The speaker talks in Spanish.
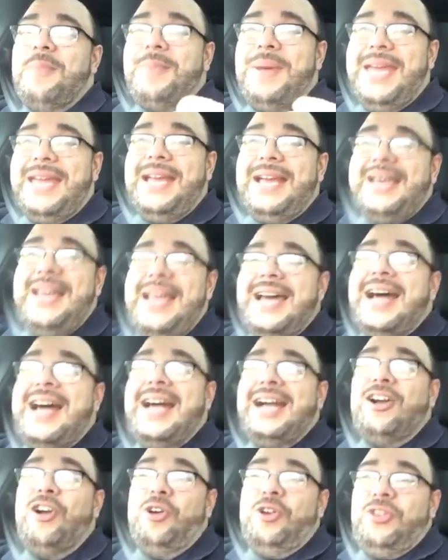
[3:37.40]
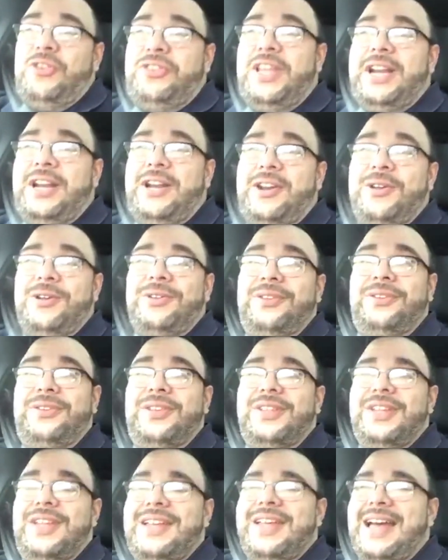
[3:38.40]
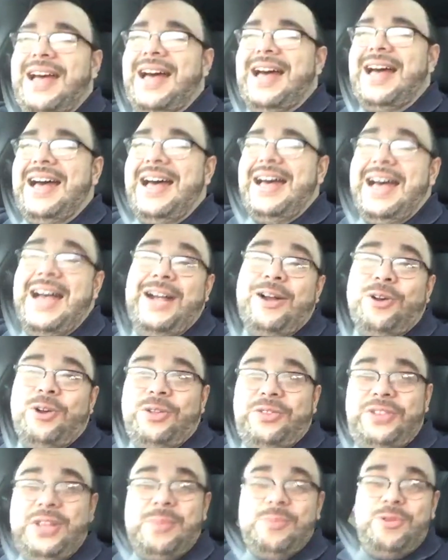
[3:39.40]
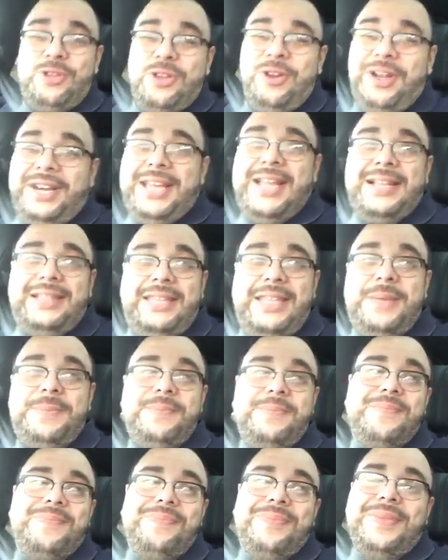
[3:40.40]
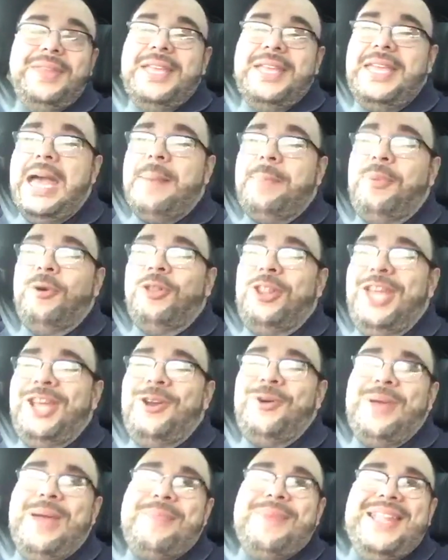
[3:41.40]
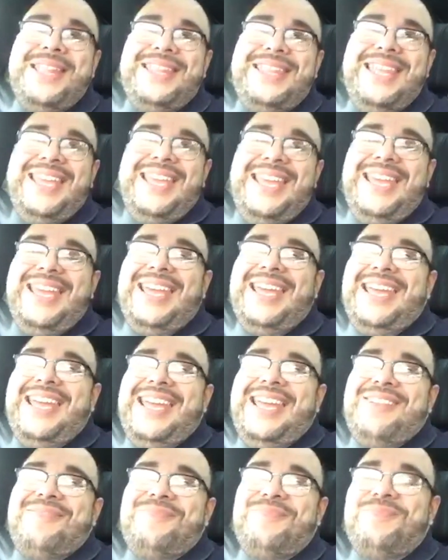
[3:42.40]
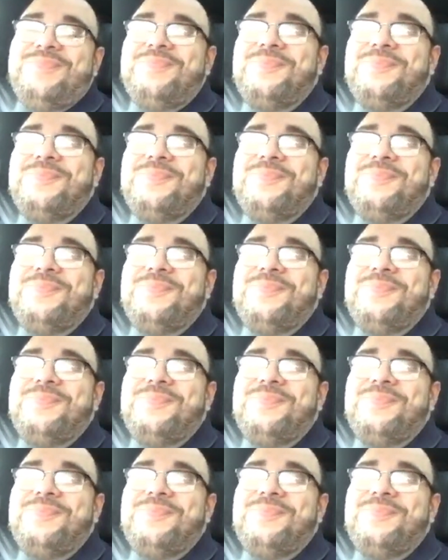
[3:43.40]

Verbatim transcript: vengan a conocernos, a, conocer Muñoz Realty y a poder obviamente eh,